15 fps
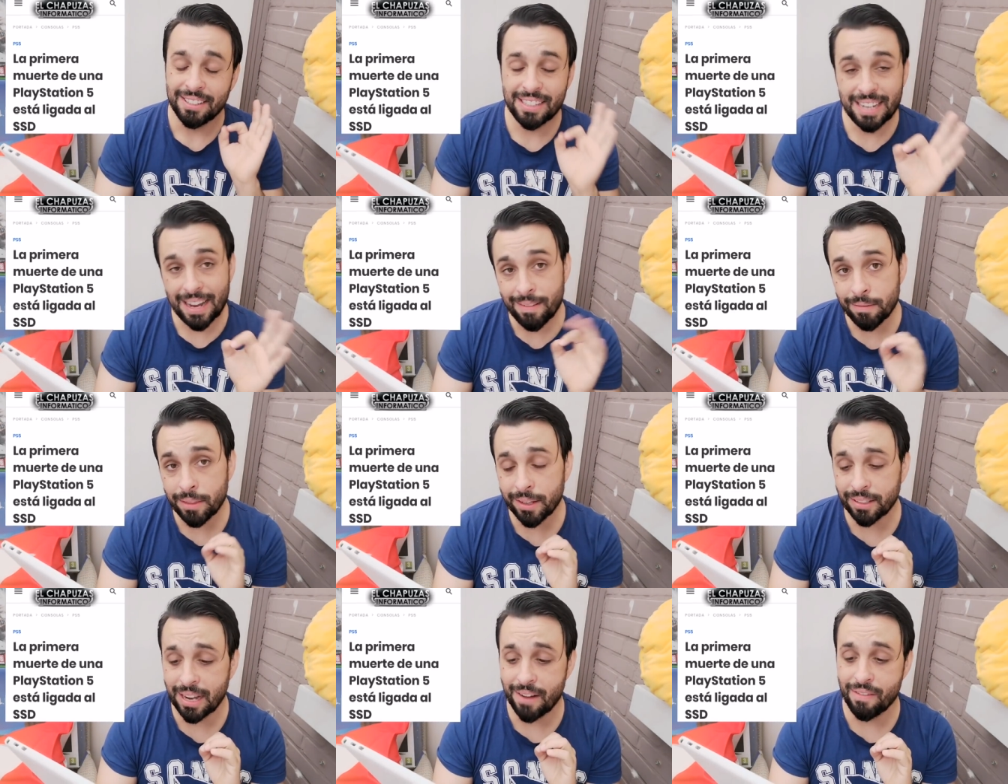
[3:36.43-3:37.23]
Si
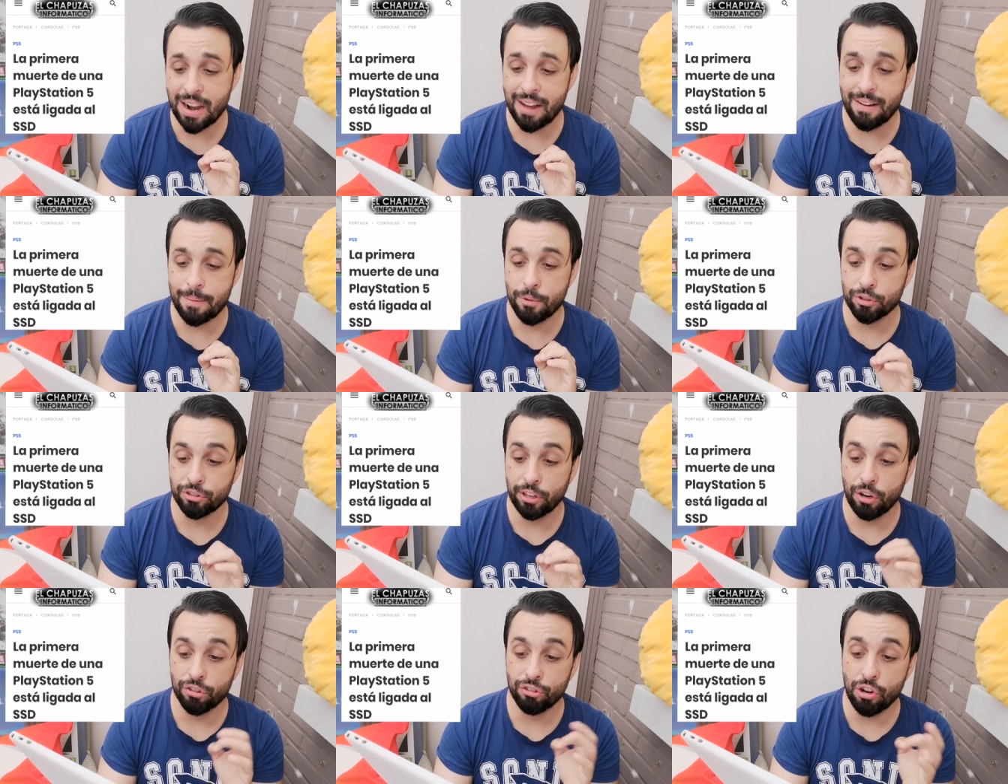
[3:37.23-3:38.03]
antes
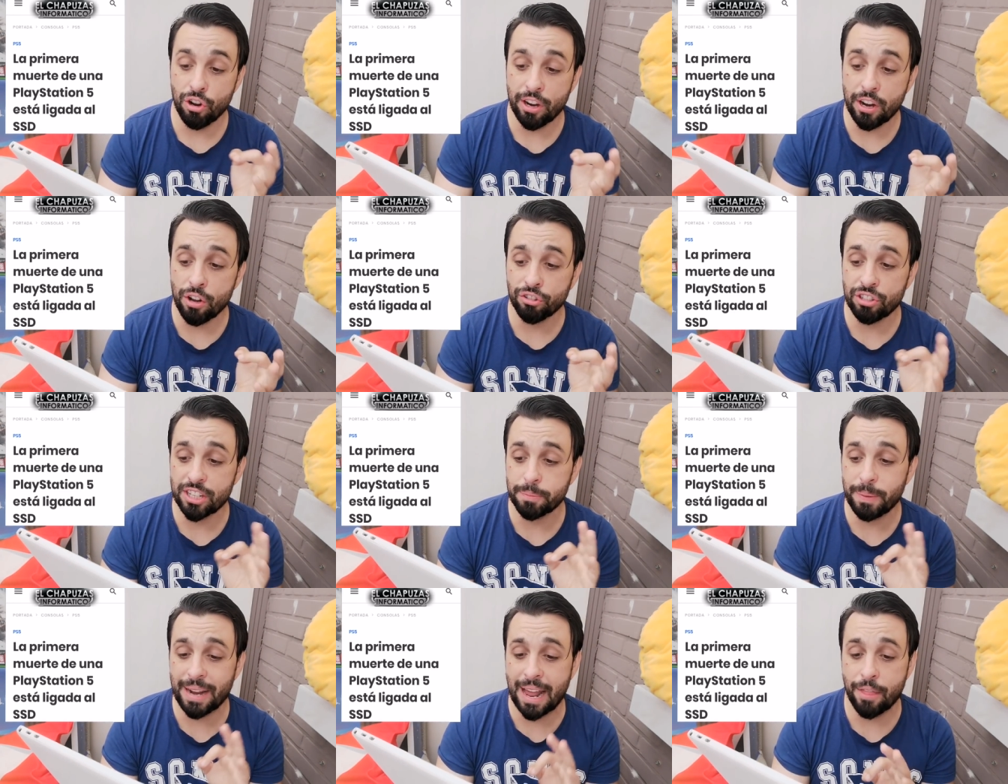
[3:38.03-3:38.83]
hablábamos de los lógicos
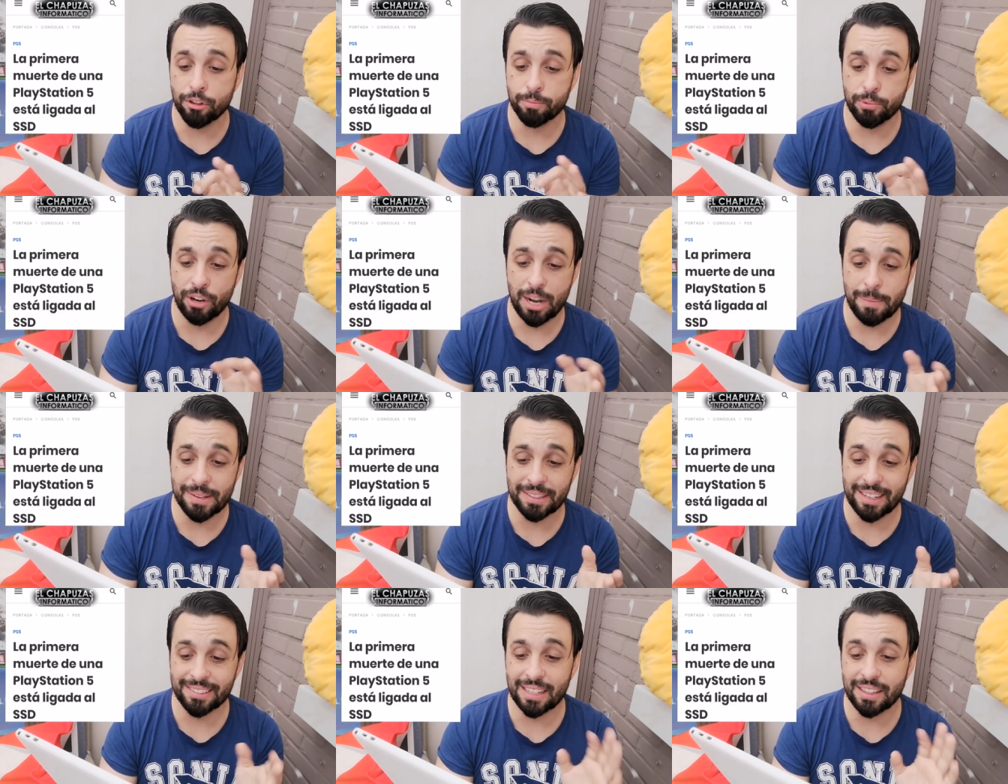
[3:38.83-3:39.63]
y esperados
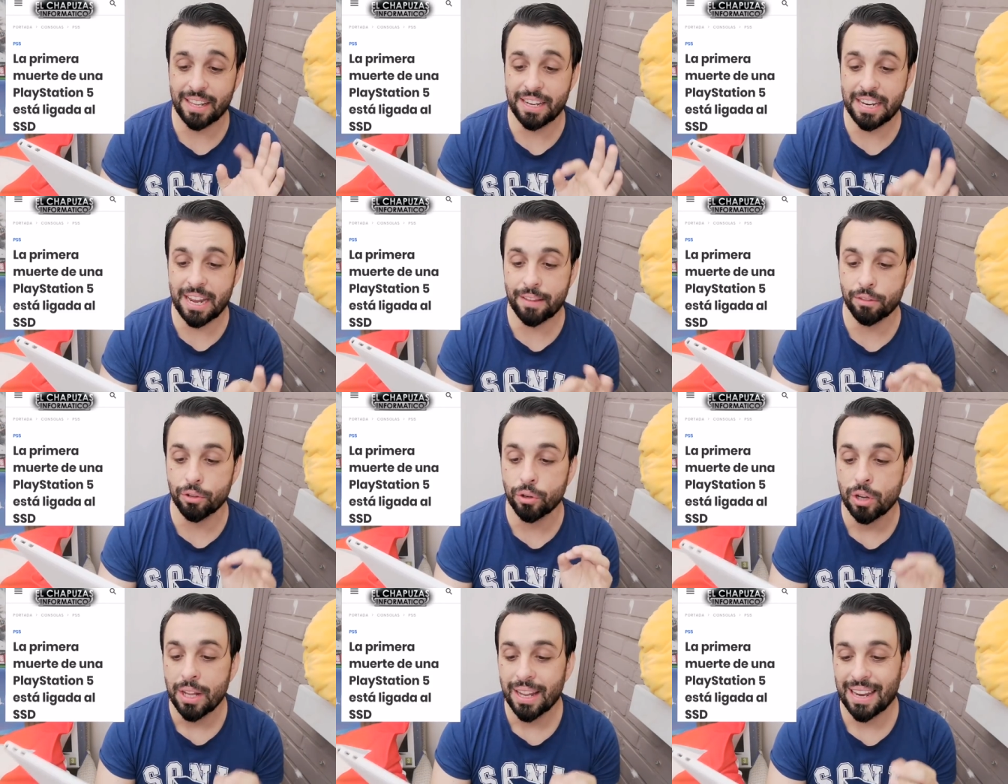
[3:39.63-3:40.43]
problemas que está
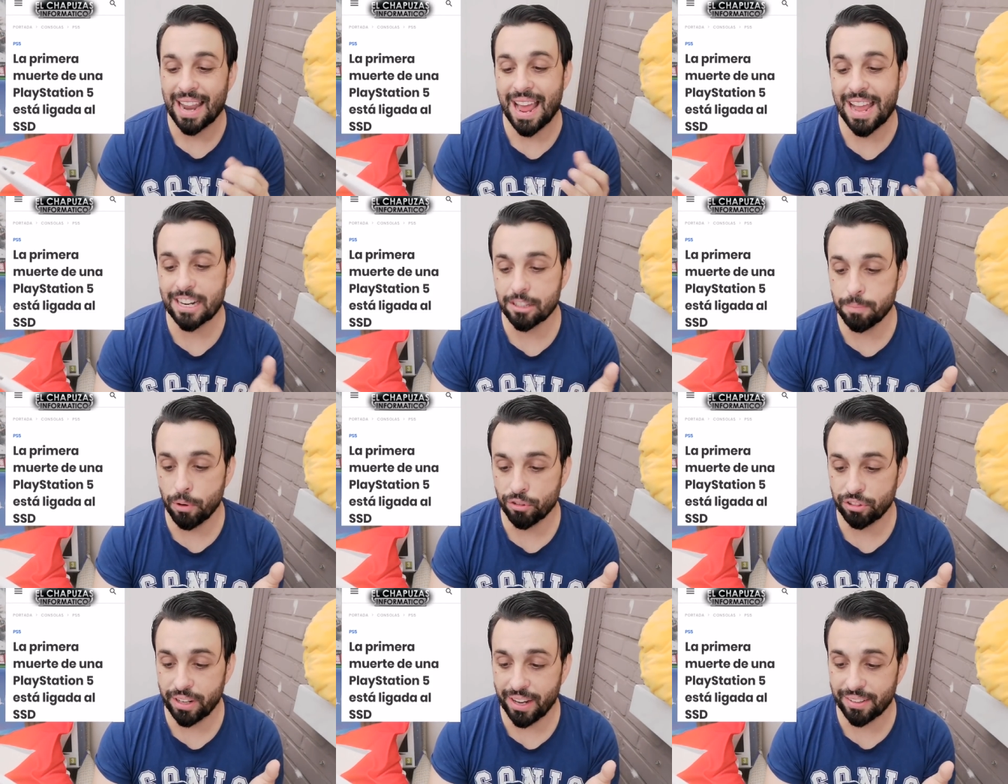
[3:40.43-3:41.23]
teniendo la
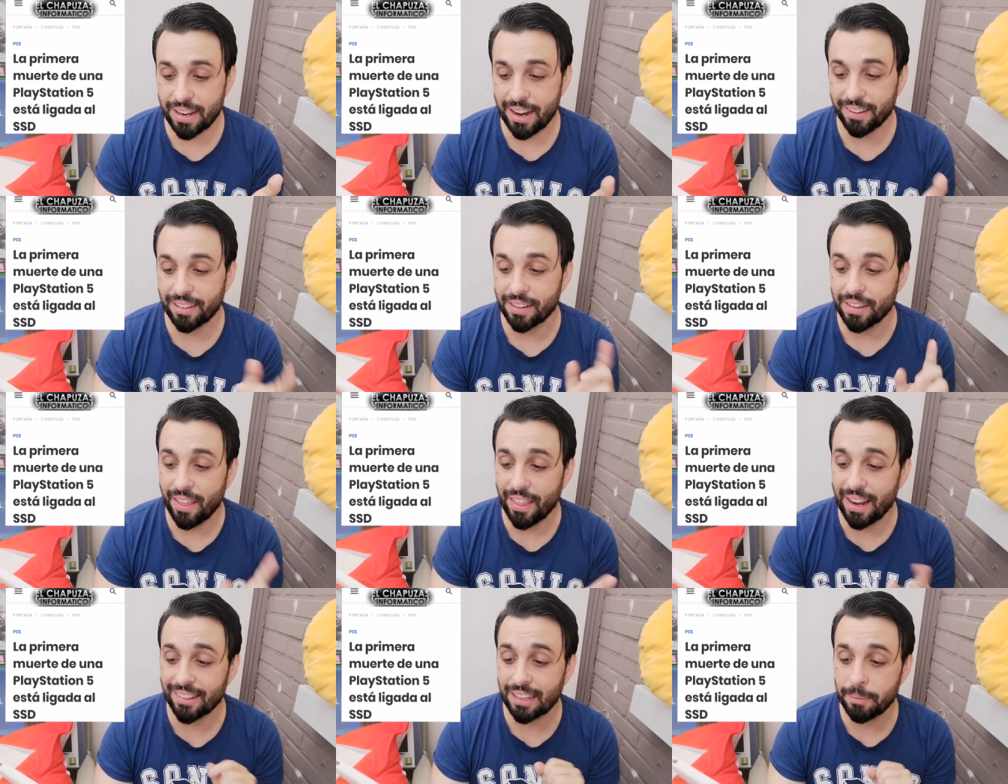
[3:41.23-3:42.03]
Xbox Series X en
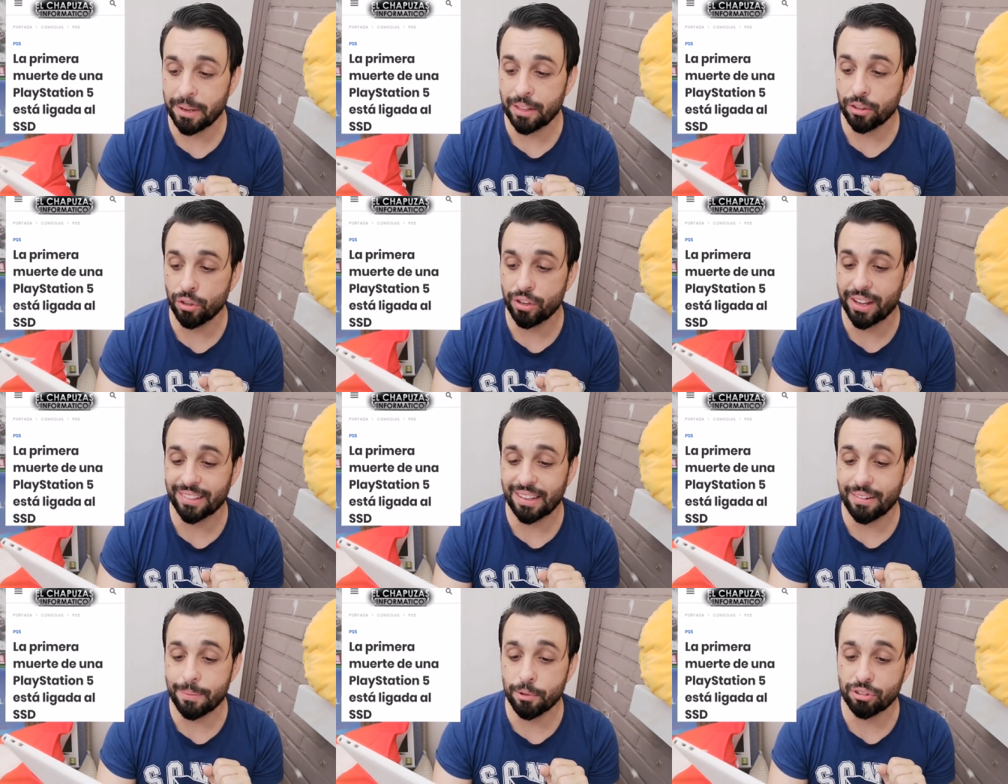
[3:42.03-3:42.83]
día de lanzamiento,
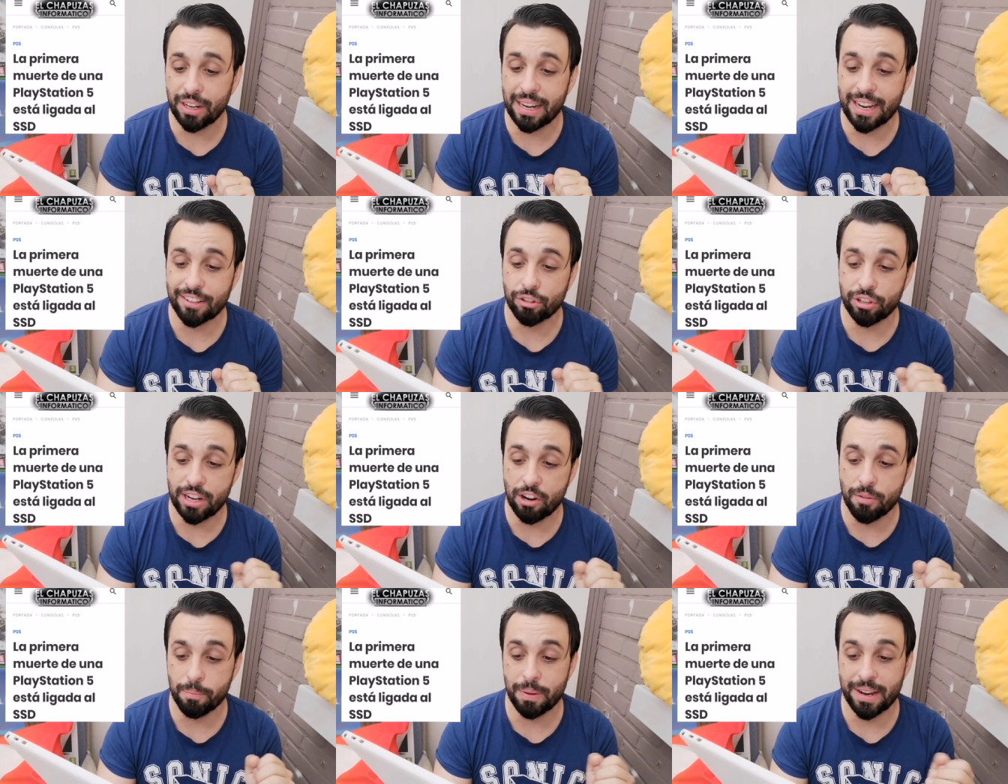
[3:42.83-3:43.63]
ya sabemos que la
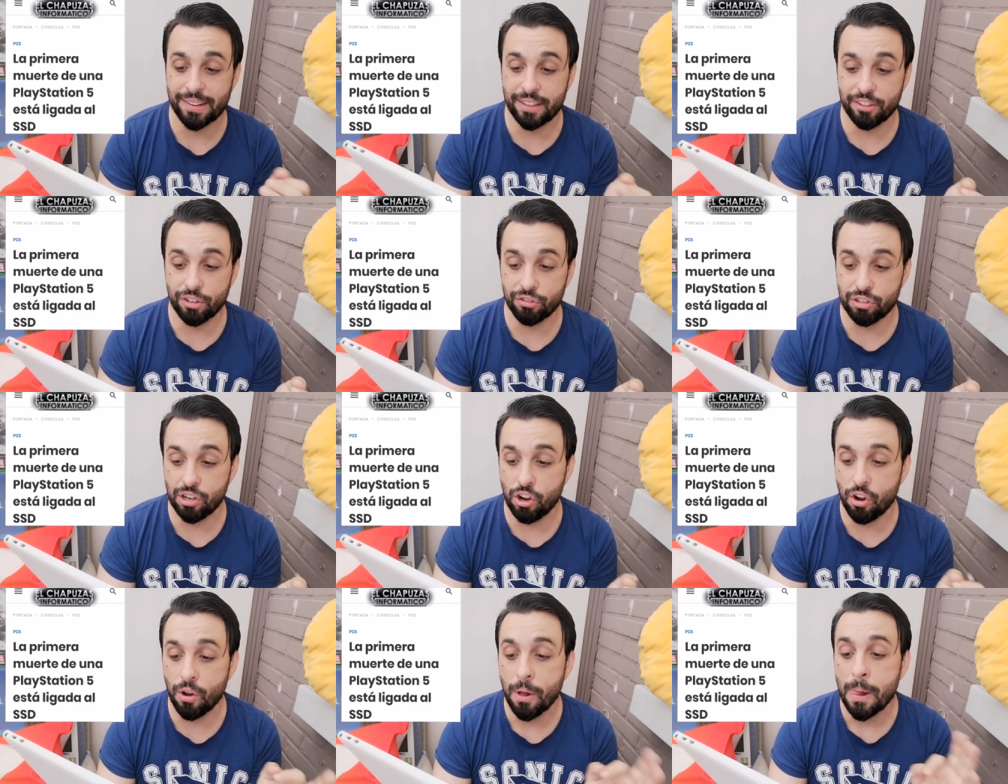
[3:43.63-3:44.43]
historia con PlayStation
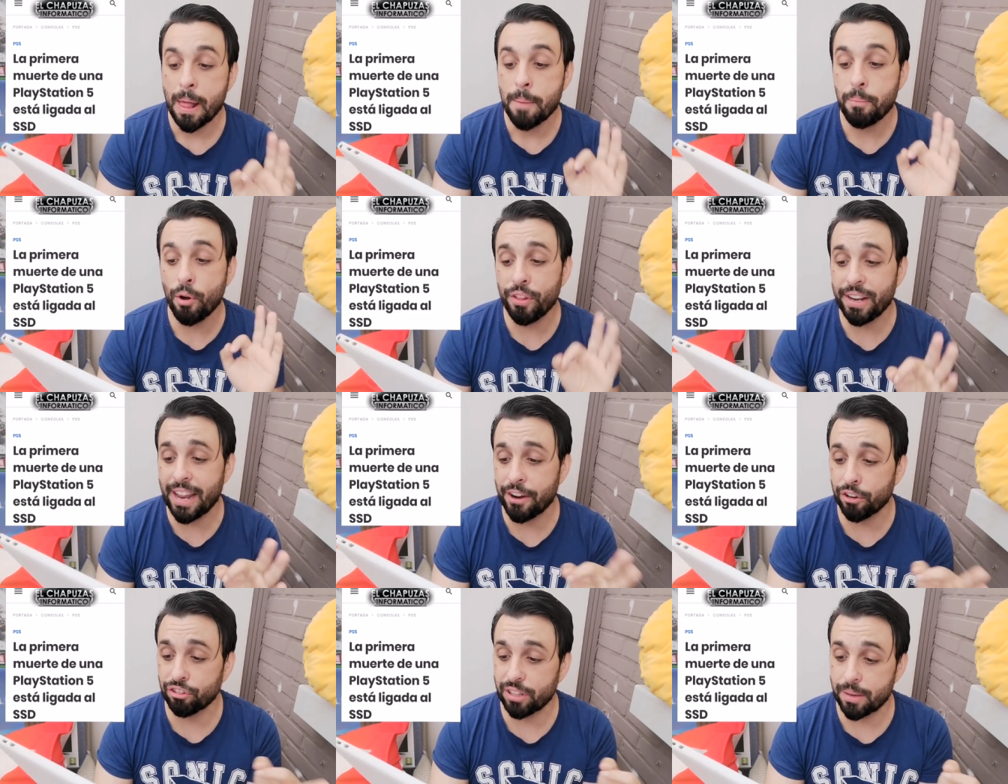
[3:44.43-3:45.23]
5
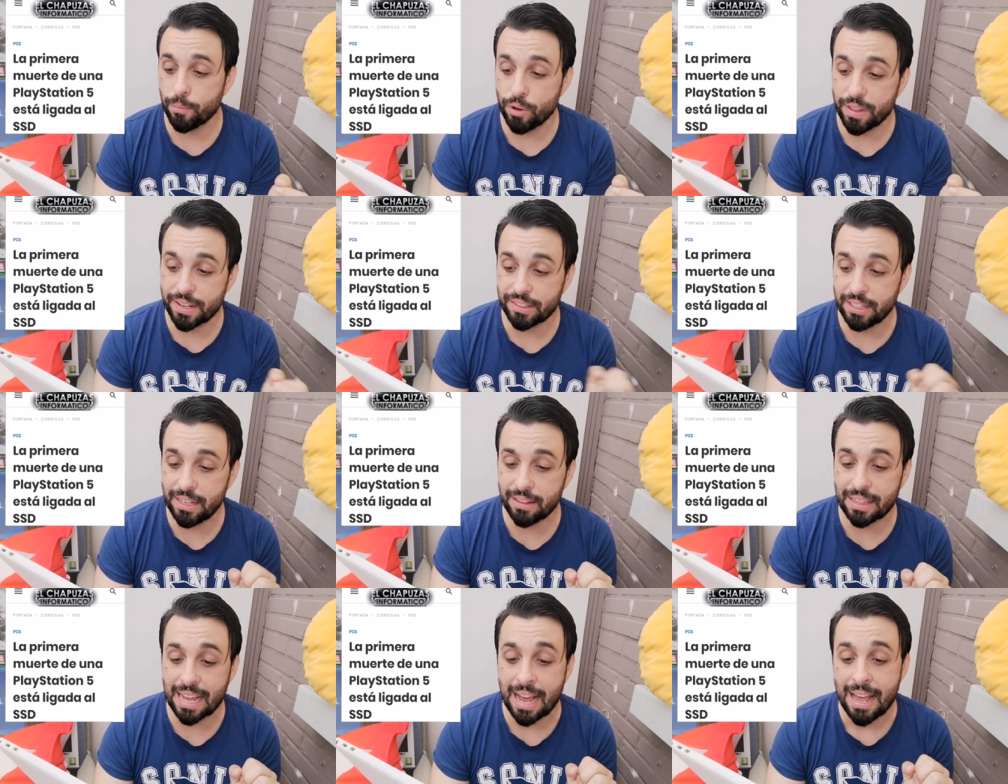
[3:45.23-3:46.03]
podría no ser muy
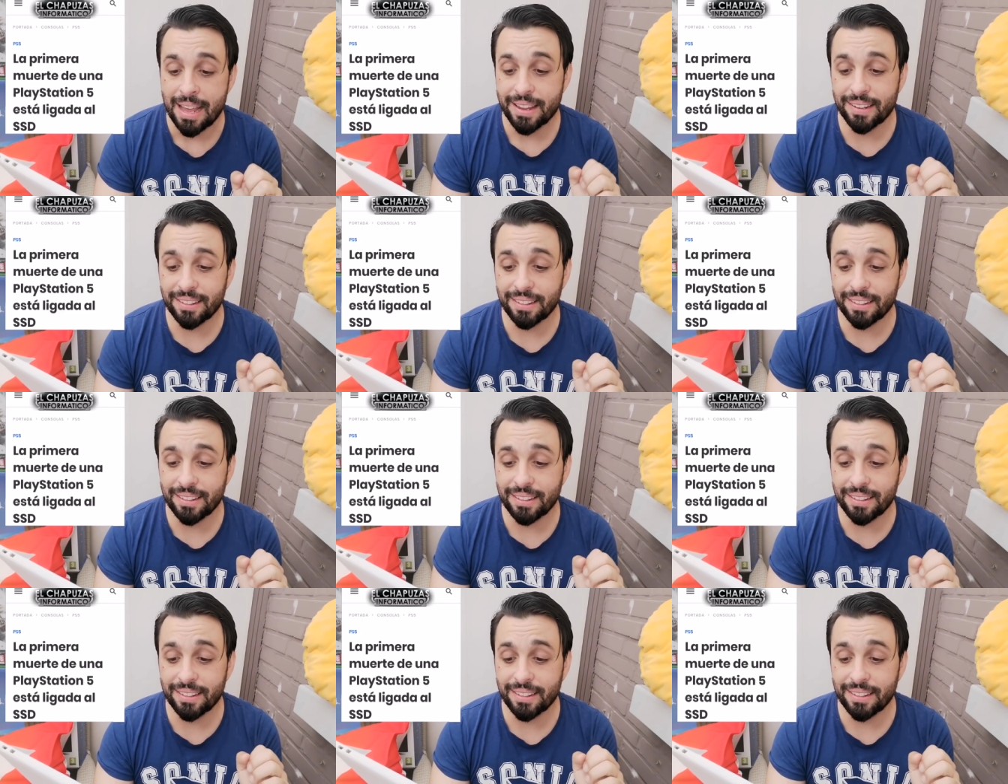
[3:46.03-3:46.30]
distinta.